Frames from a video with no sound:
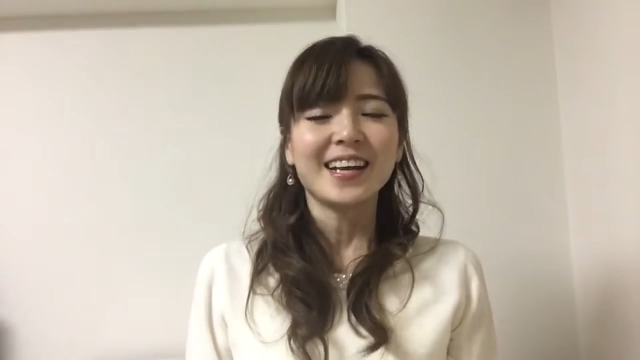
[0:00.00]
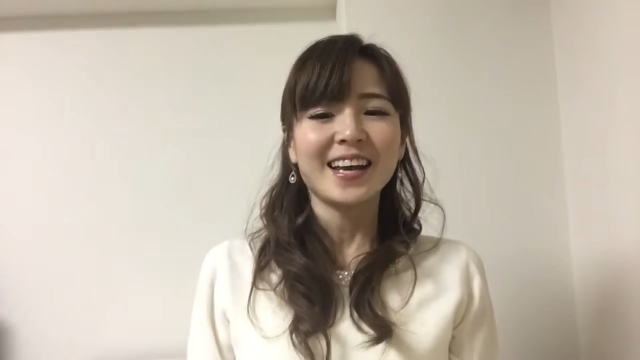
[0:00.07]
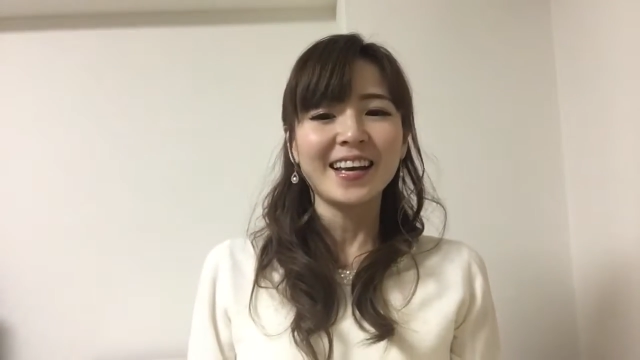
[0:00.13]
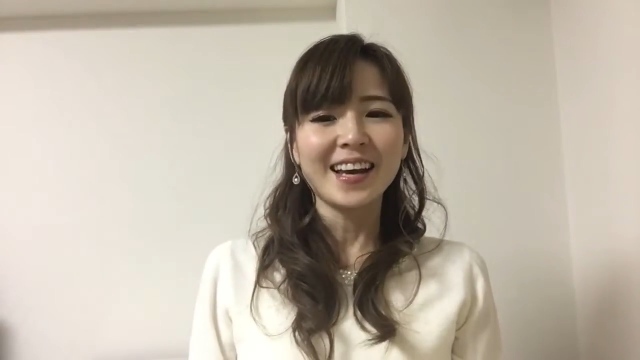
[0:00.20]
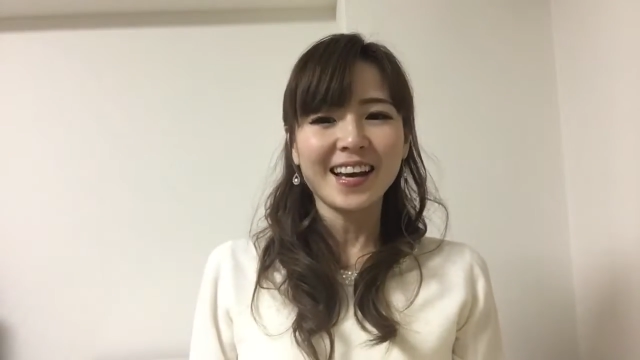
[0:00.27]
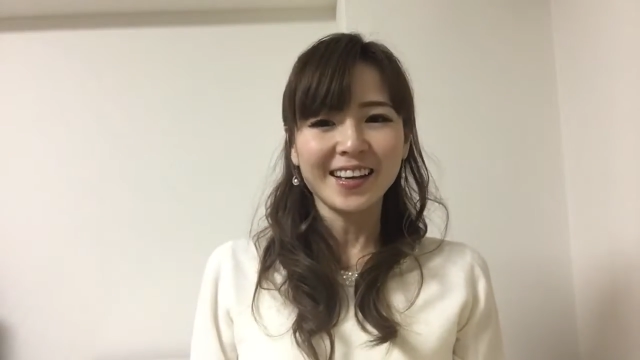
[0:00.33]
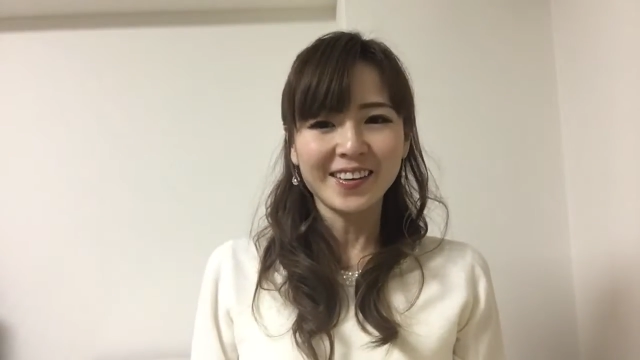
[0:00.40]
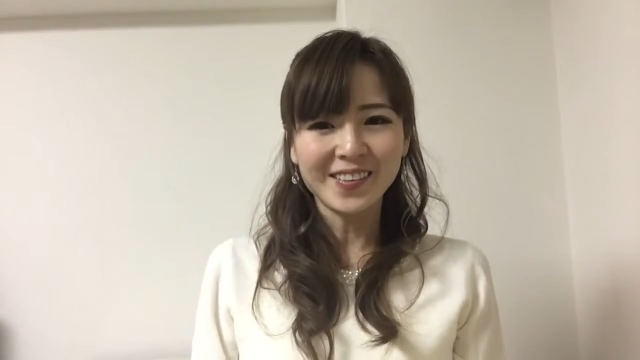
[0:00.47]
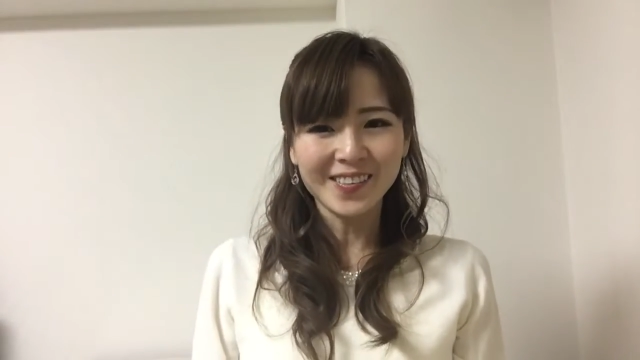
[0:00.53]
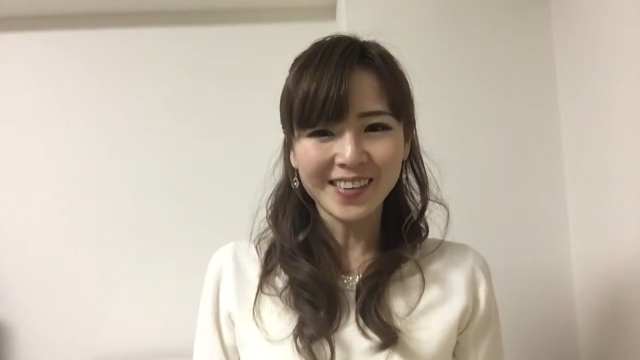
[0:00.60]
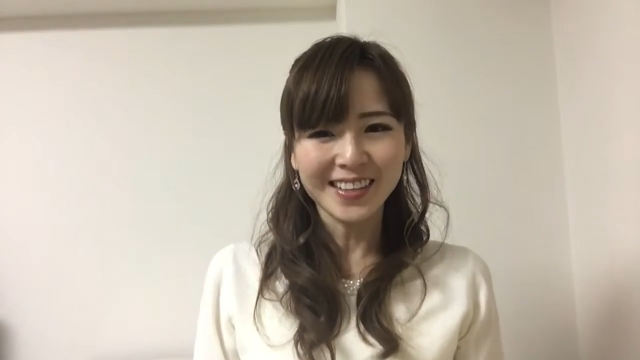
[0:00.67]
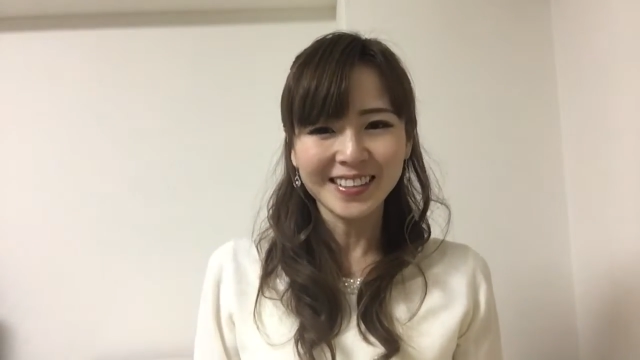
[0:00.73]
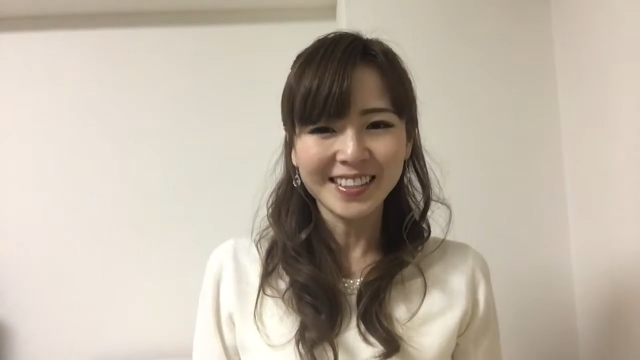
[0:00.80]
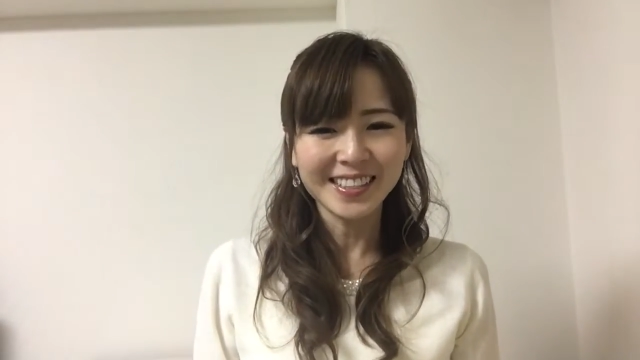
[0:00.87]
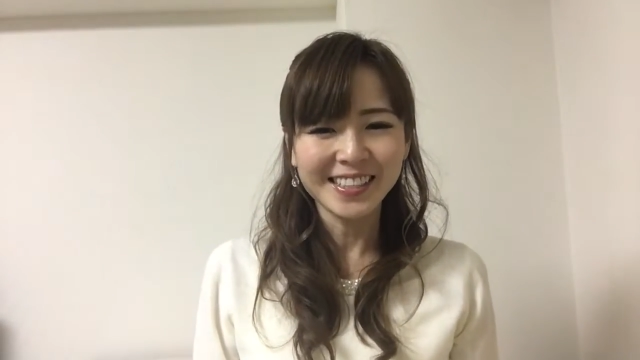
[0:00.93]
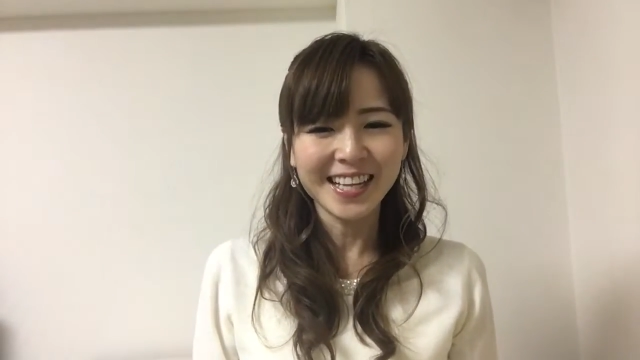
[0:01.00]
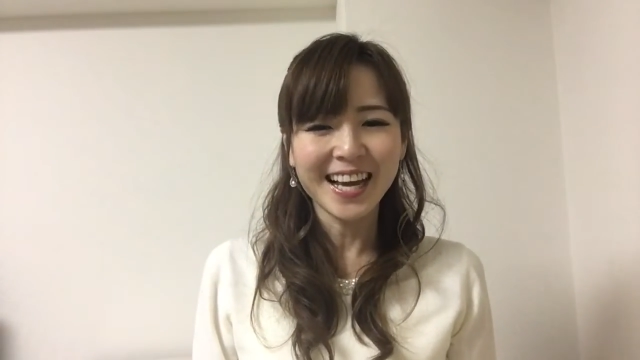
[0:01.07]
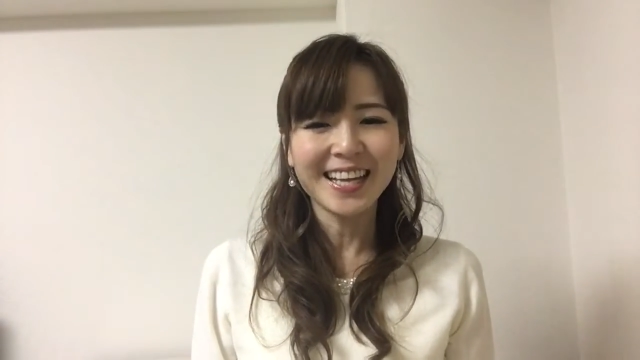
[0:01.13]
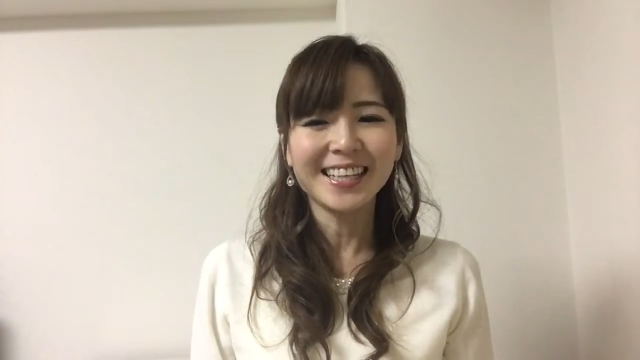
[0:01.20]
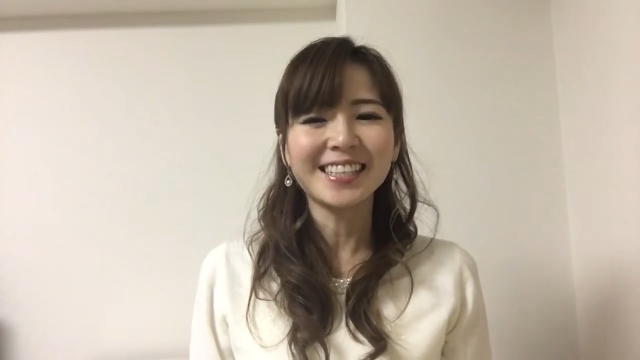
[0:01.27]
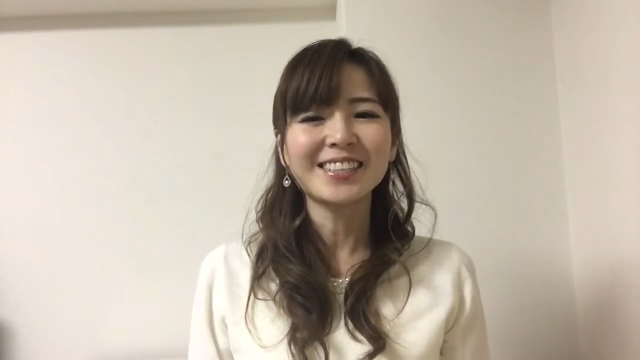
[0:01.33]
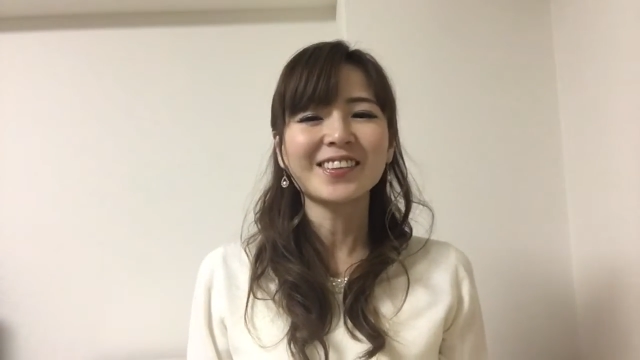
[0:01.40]
恋愛婚活
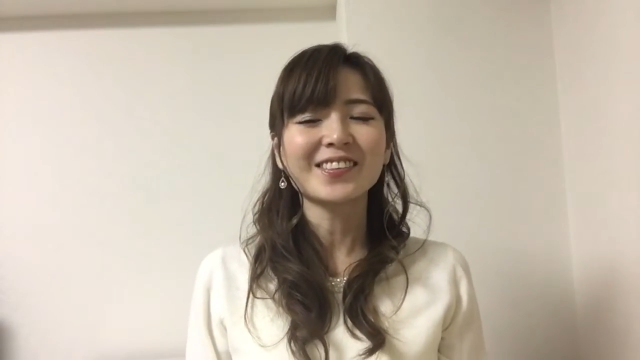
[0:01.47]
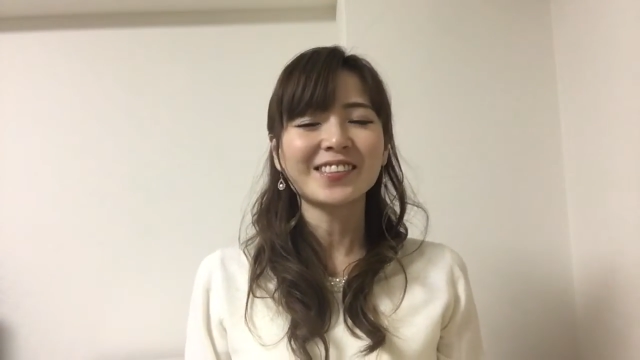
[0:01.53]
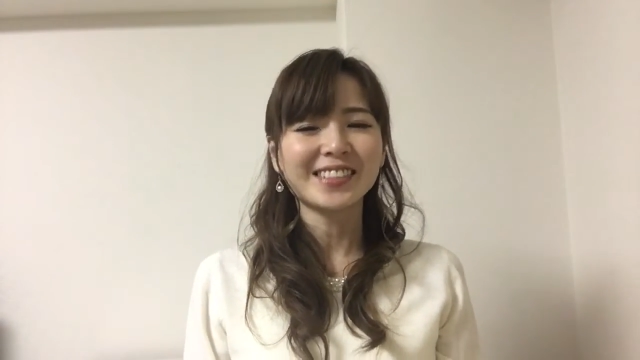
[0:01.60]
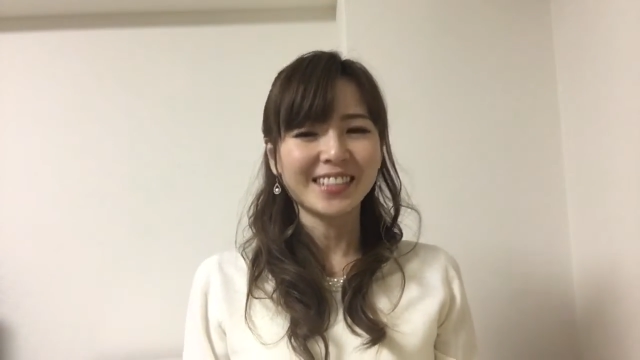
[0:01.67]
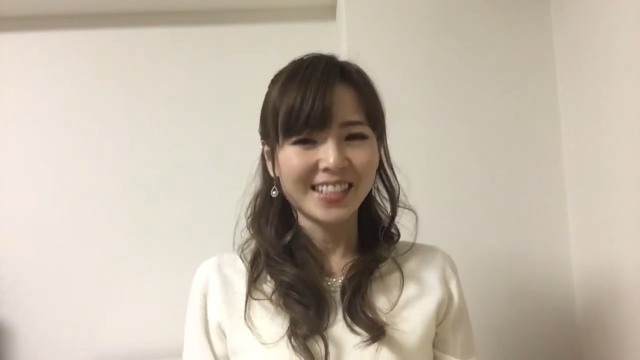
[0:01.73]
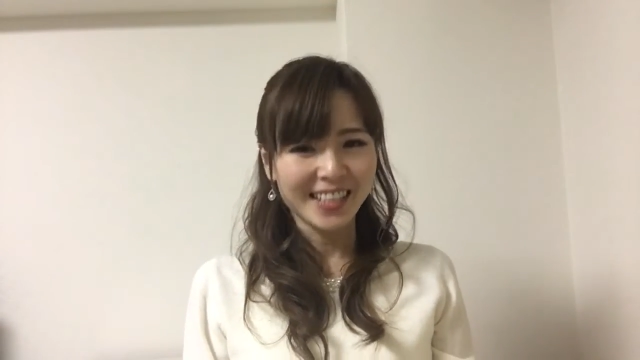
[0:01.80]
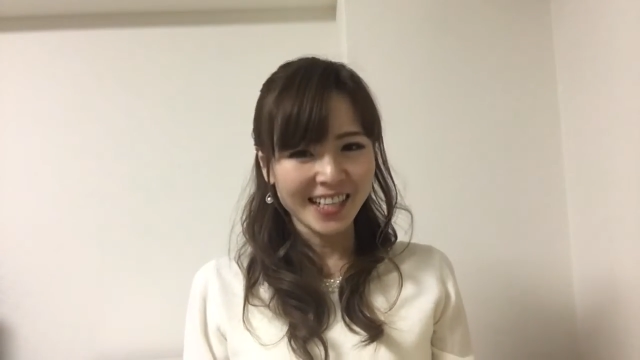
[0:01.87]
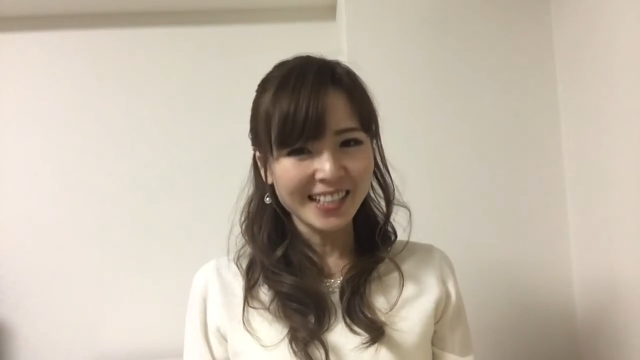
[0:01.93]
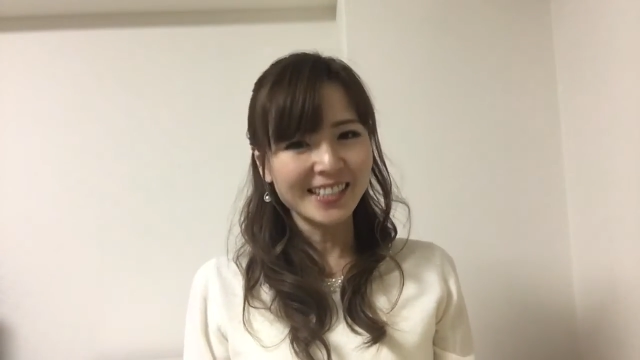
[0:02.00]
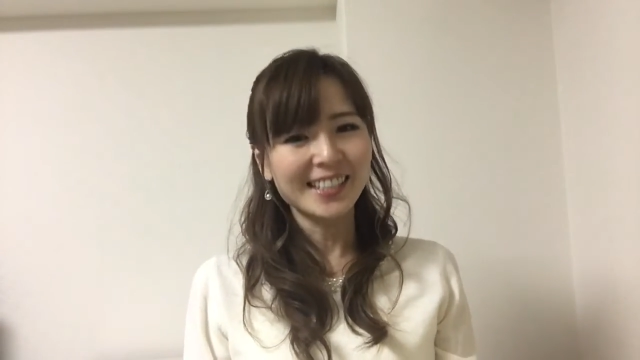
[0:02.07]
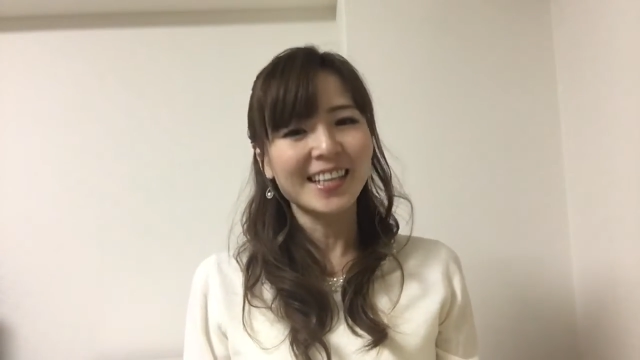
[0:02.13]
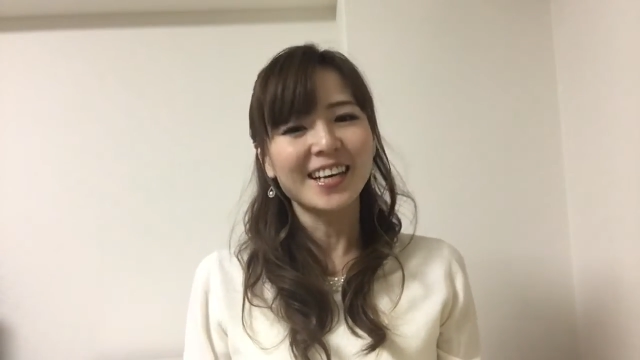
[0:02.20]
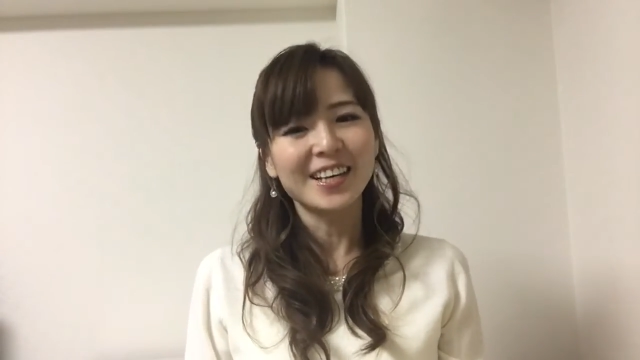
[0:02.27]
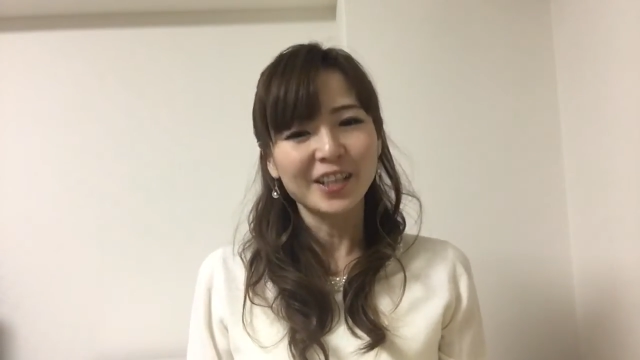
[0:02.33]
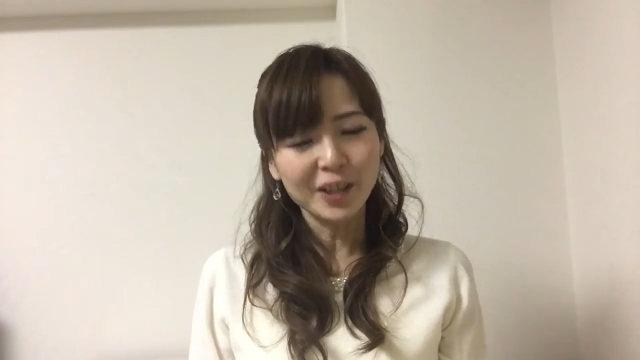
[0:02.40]
スタイリストのジュリです。